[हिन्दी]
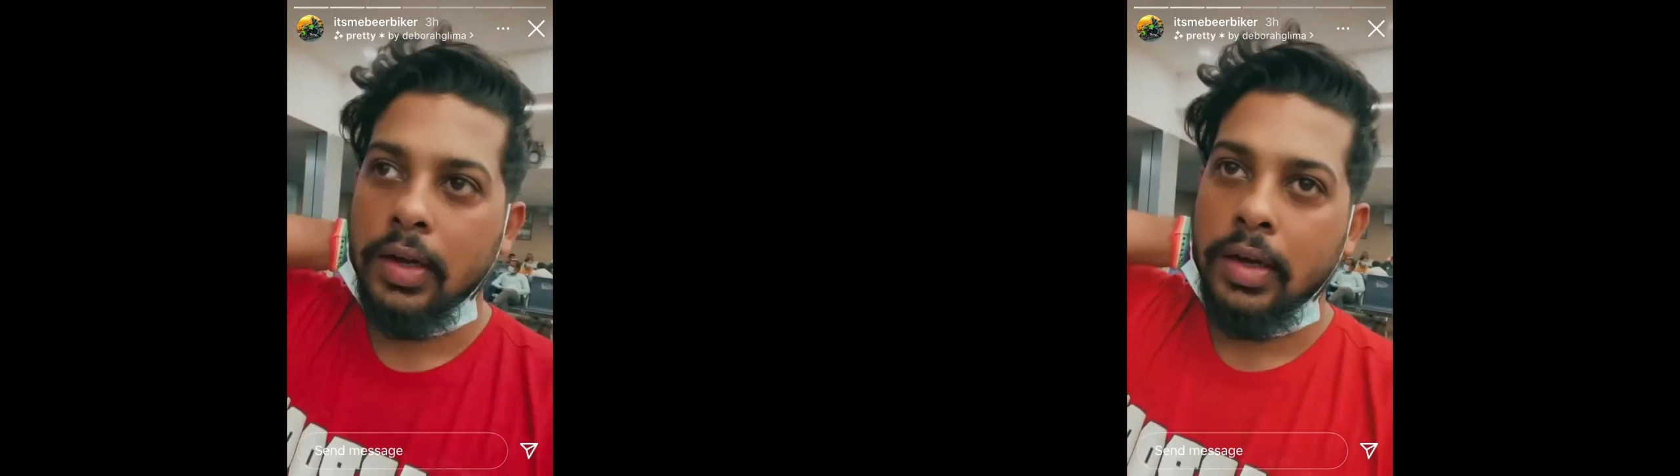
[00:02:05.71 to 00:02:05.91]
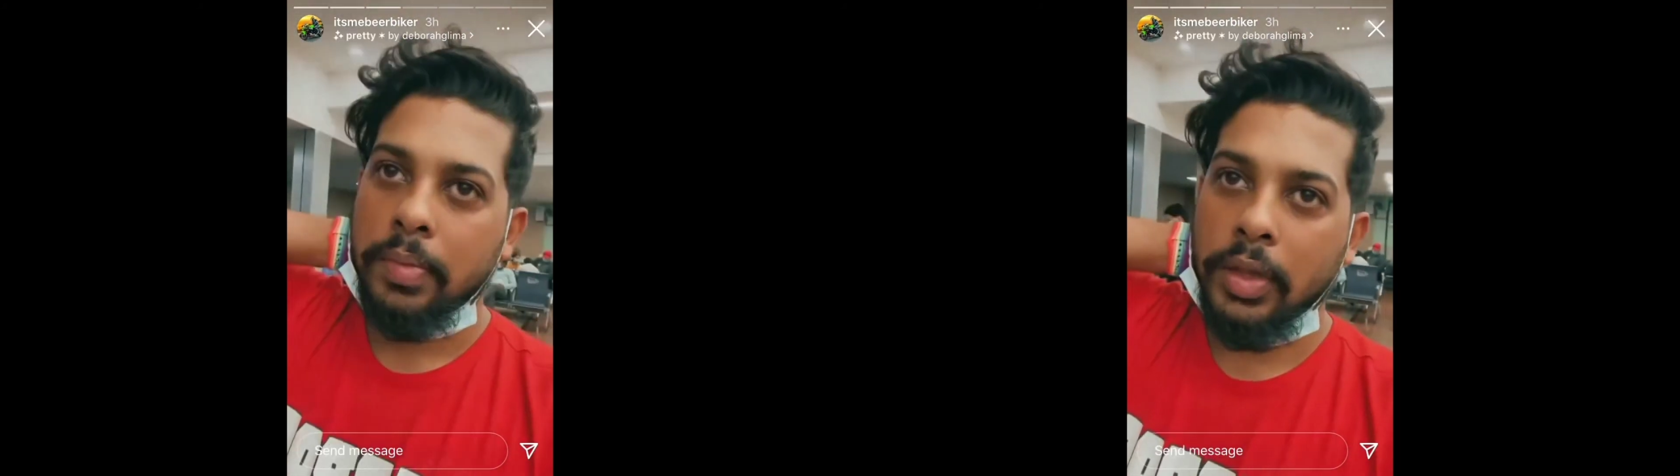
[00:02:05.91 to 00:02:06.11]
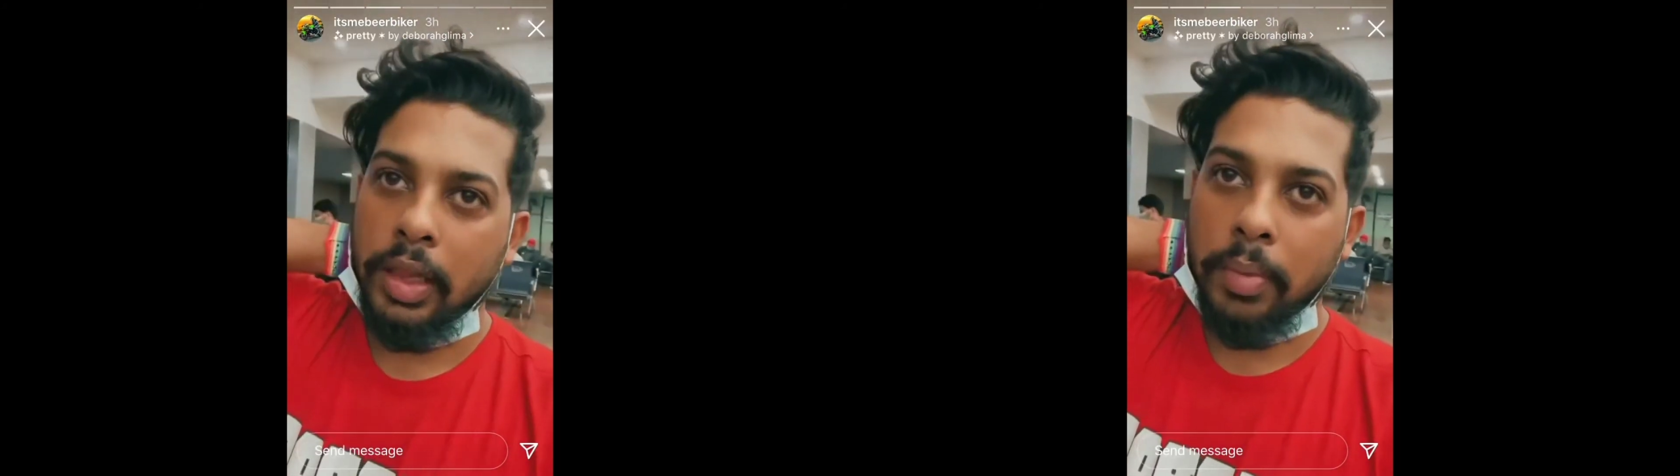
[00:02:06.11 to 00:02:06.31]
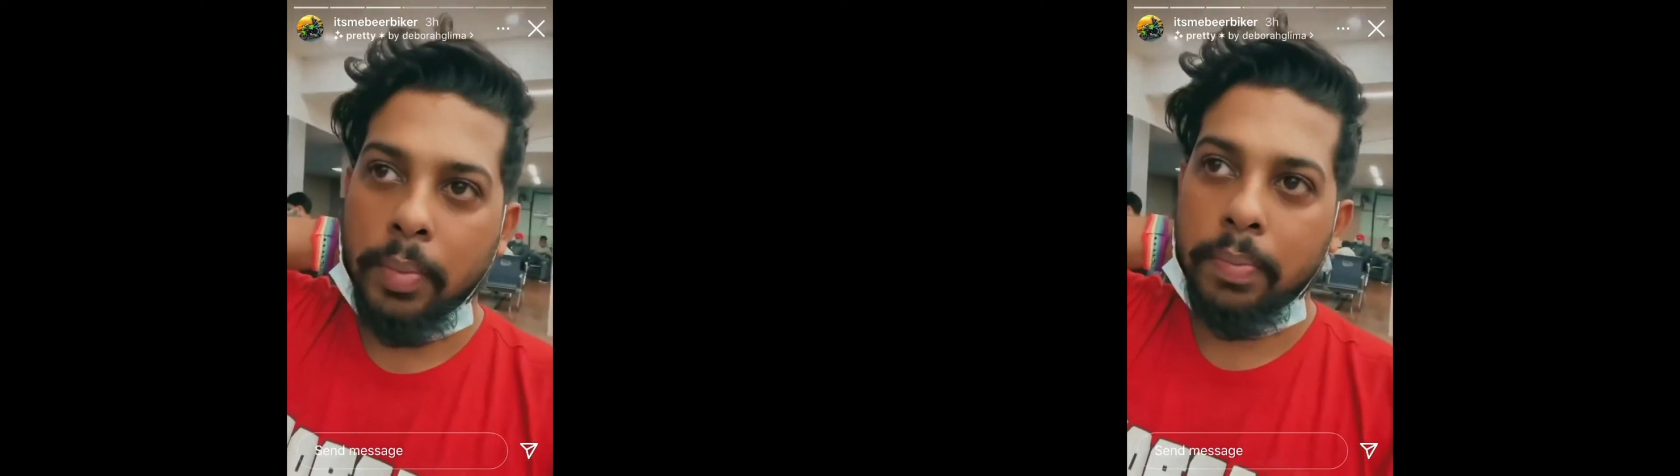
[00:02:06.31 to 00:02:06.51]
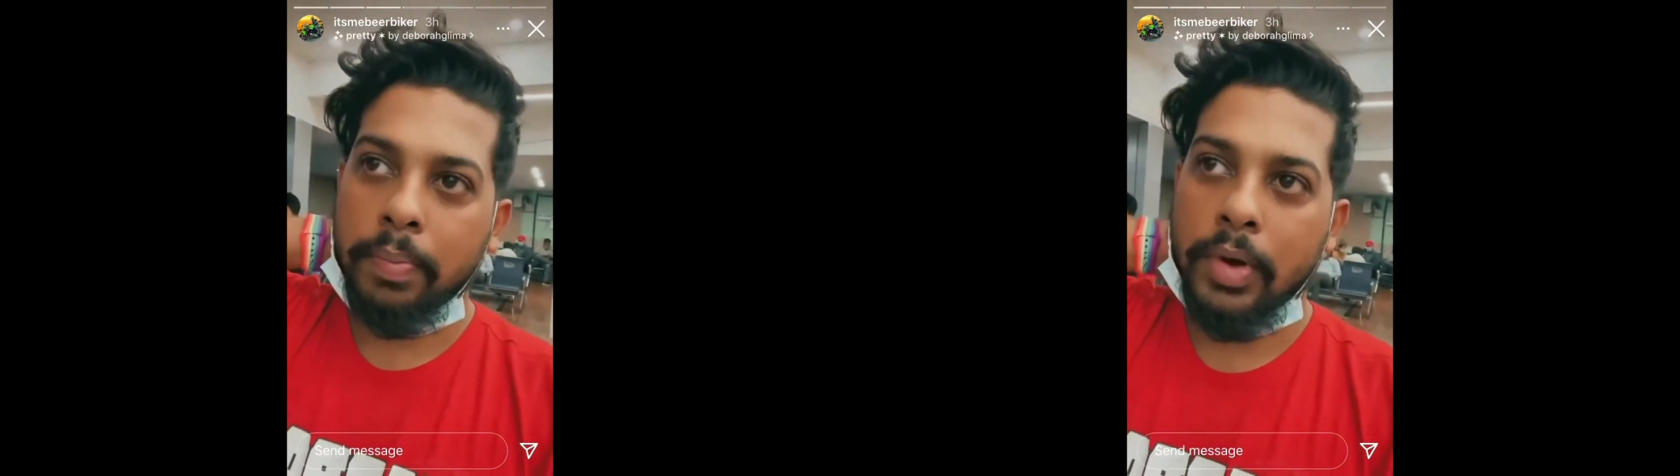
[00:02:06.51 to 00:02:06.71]

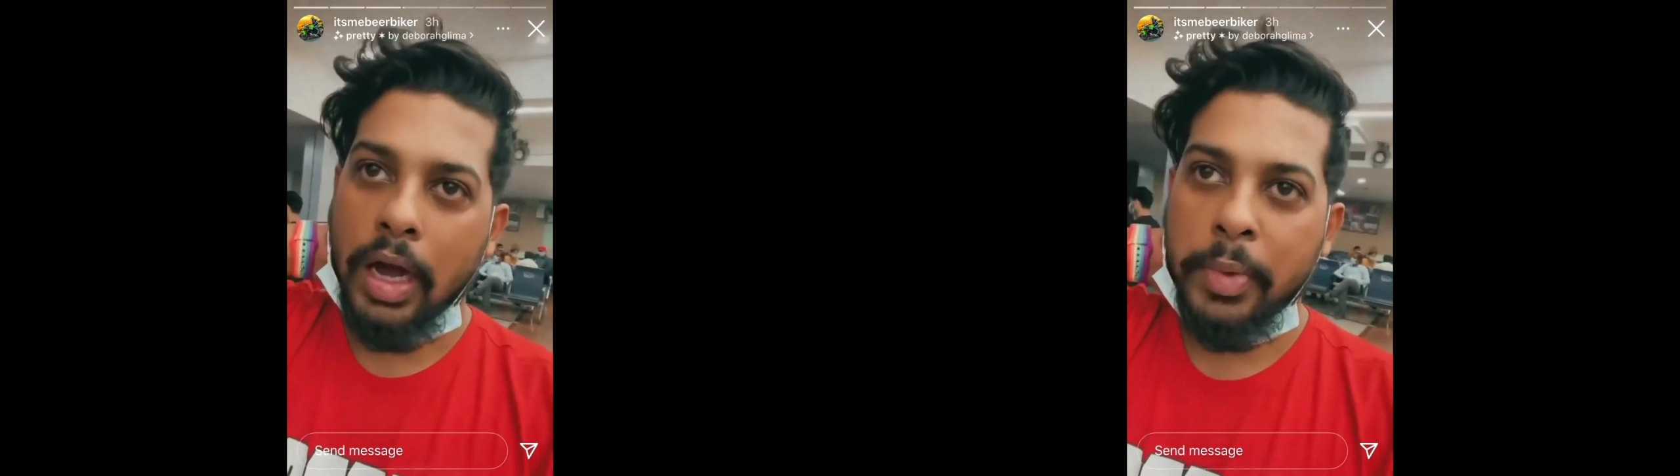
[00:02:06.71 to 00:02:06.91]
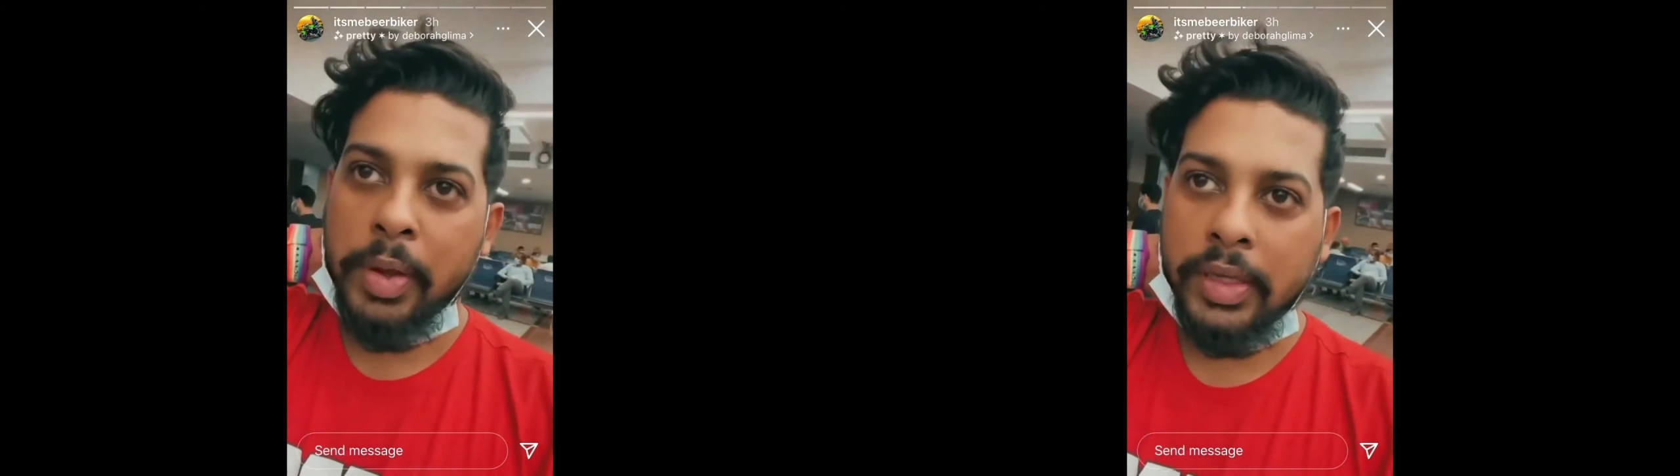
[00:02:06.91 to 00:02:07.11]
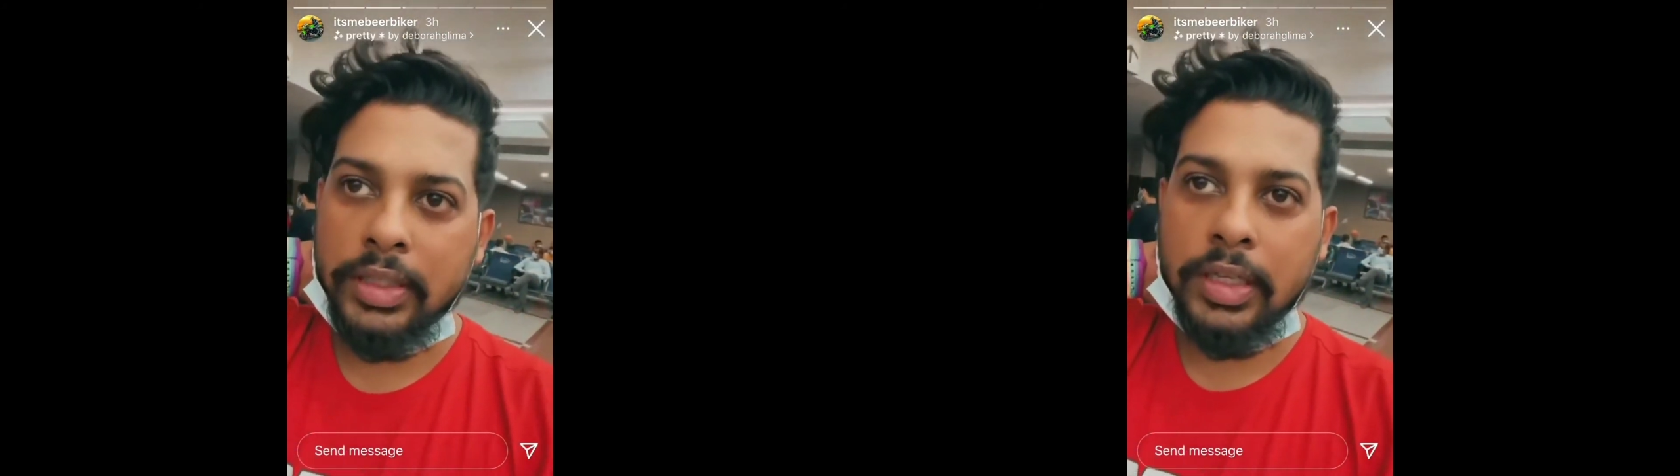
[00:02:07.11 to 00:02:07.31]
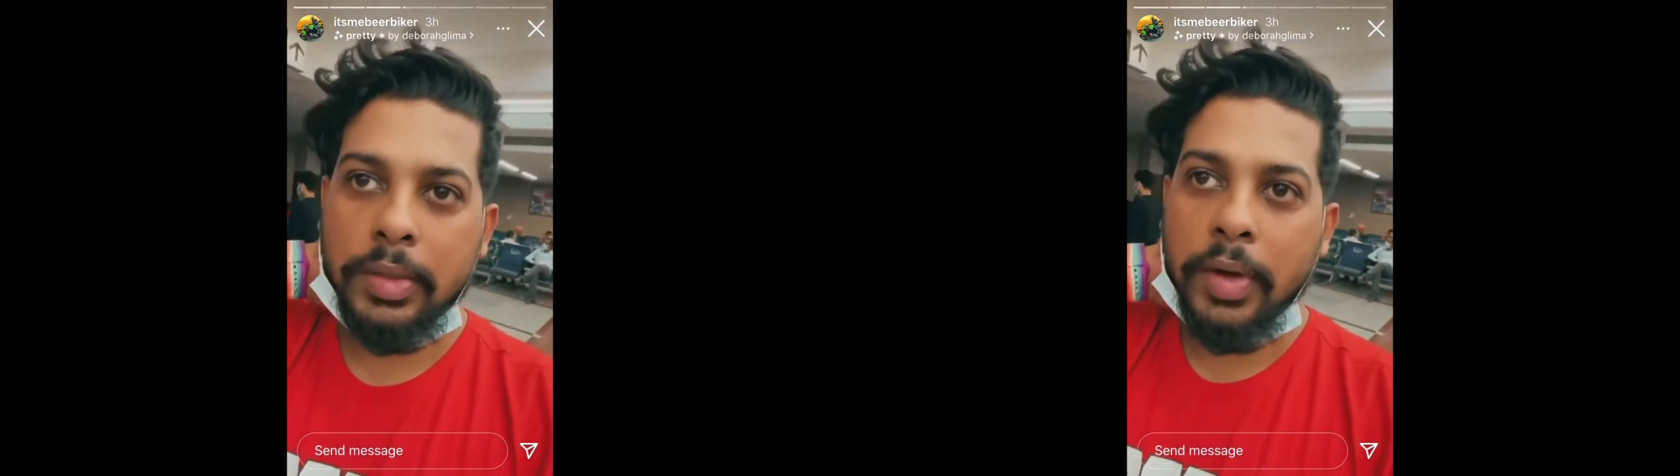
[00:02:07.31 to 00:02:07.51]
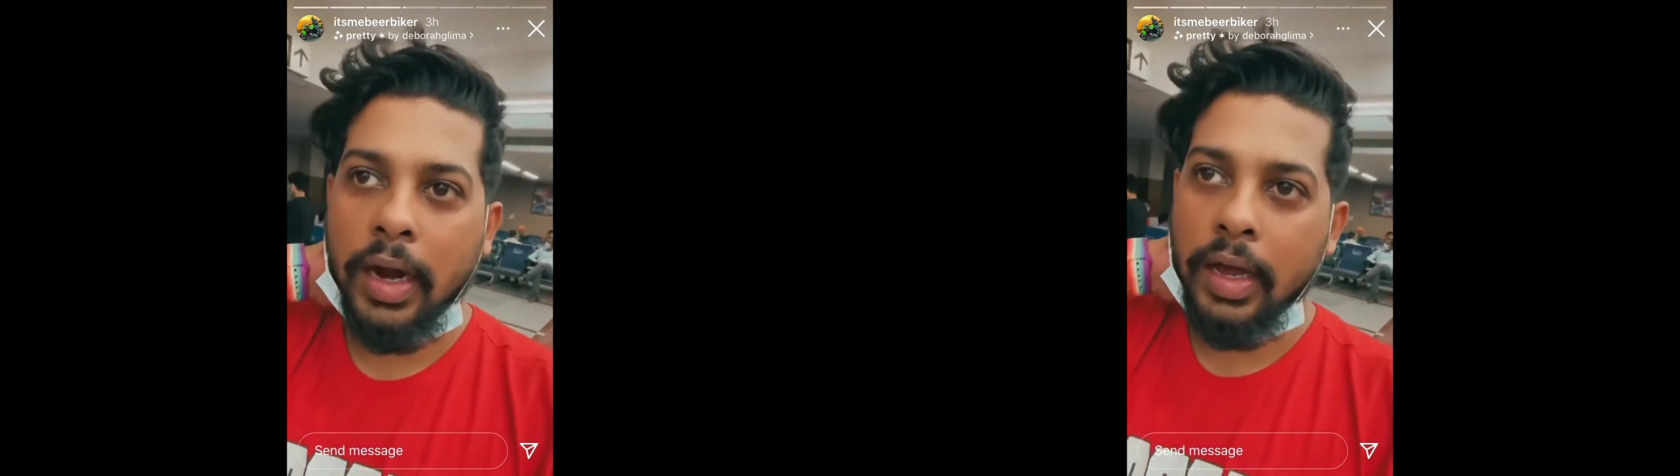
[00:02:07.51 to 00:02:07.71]
मतलब आमिर मजिद का
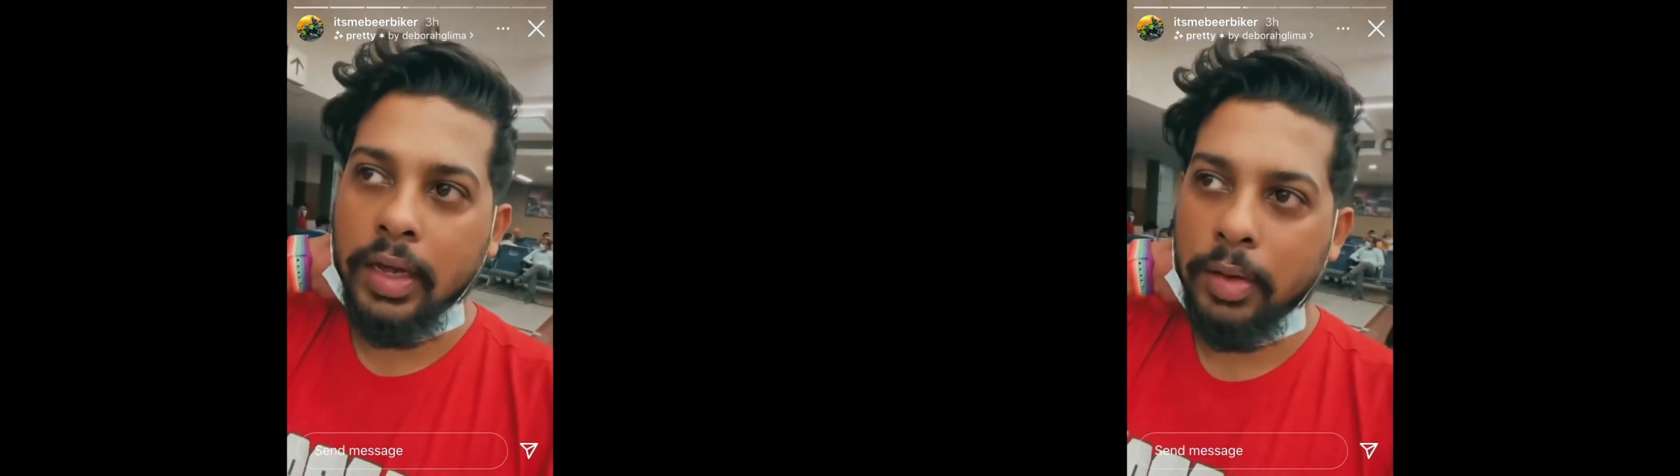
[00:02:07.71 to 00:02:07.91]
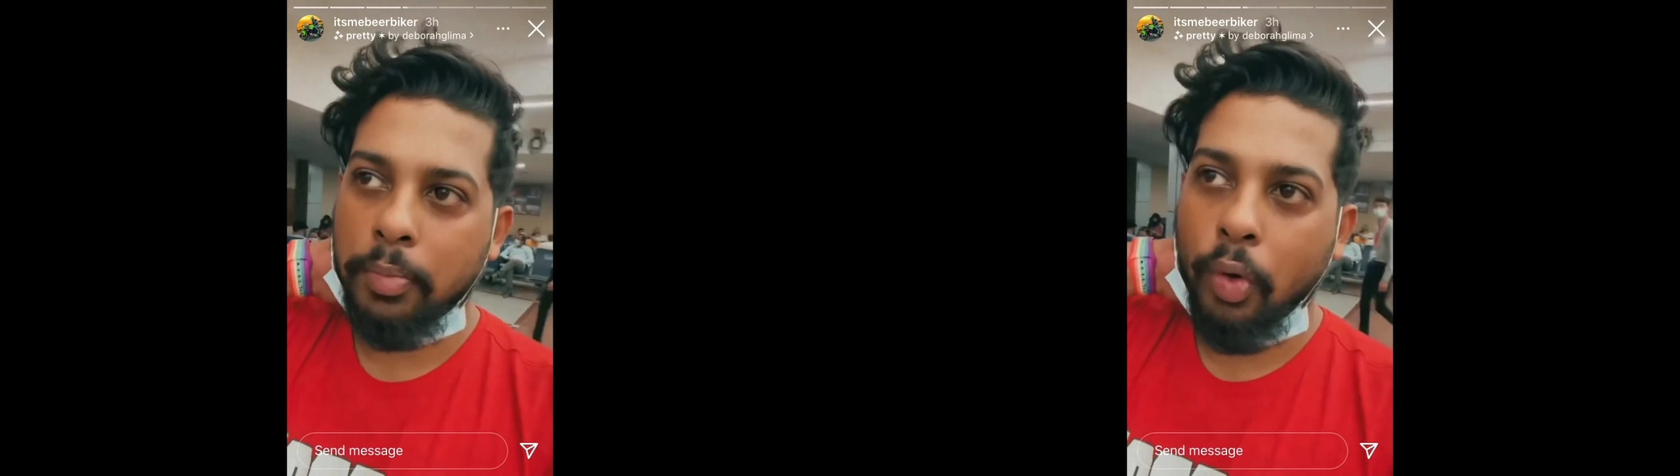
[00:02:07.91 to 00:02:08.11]
जब गाना आया था